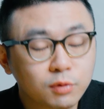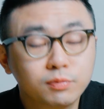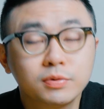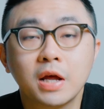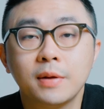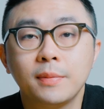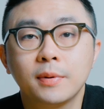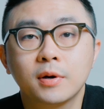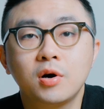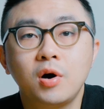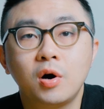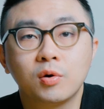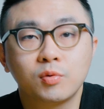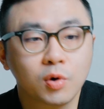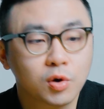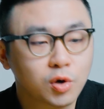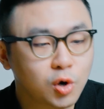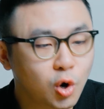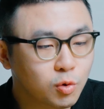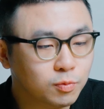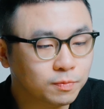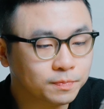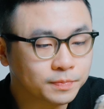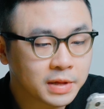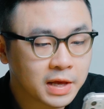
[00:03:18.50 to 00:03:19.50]
đến với câu hỏi cuối
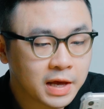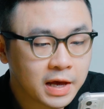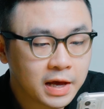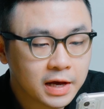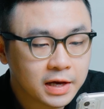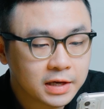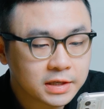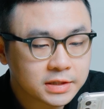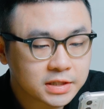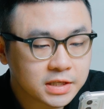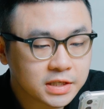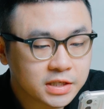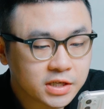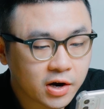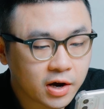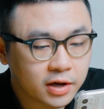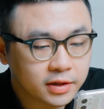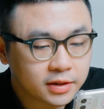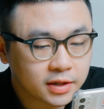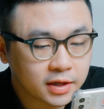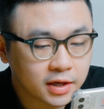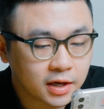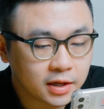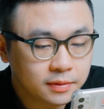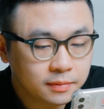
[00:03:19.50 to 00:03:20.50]
cùng. Xin chào
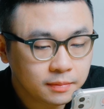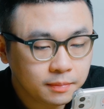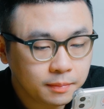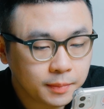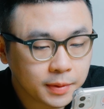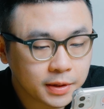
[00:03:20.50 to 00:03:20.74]
An Tiến,